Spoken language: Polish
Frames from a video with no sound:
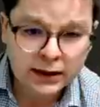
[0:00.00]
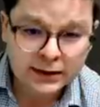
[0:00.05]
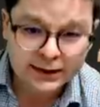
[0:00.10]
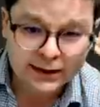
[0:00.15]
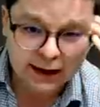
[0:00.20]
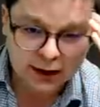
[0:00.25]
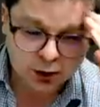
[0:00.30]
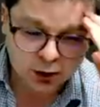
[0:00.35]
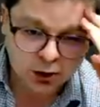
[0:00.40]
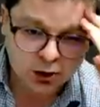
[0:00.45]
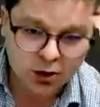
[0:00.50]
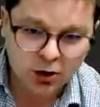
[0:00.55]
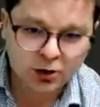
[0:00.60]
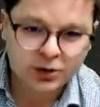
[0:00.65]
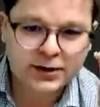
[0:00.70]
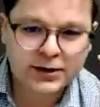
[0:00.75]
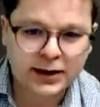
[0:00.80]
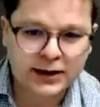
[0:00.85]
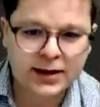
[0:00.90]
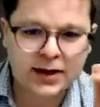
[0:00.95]
Tego
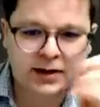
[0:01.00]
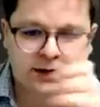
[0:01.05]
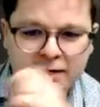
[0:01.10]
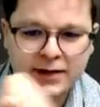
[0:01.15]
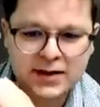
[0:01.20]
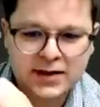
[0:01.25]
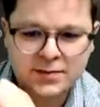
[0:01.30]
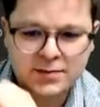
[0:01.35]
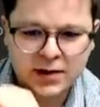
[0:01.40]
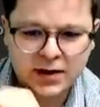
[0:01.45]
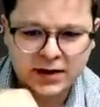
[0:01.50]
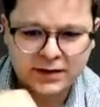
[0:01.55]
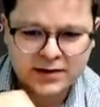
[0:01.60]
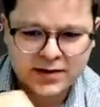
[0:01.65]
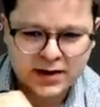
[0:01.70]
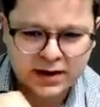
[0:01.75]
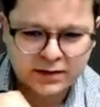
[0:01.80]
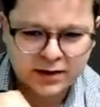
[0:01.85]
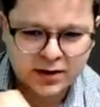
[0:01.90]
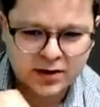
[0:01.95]
gońca jak wezmę i
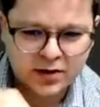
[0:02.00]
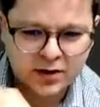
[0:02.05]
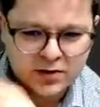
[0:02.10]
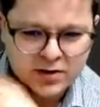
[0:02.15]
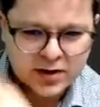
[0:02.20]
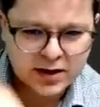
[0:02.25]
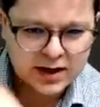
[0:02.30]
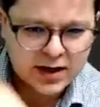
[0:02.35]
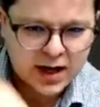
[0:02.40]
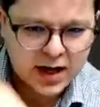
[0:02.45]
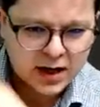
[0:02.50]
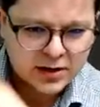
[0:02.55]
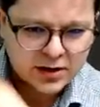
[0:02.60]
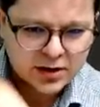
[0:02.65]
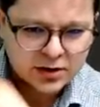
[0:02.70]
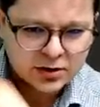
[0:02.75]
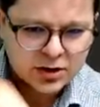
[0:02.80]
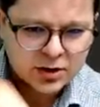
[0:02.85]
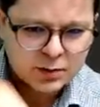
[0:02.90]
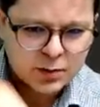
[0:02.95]
wstawię gońca na
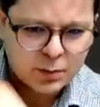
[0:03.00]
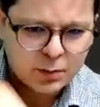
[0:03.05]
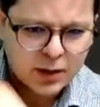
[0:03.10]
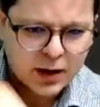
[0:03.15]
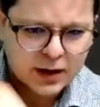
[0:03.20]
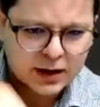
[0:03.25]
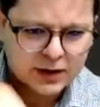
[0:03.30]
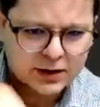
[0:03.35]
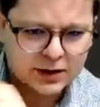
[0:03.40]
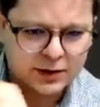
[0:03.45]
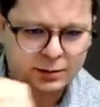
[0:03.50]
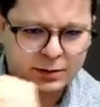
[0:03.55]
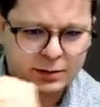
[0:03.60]
A6, to jest po partii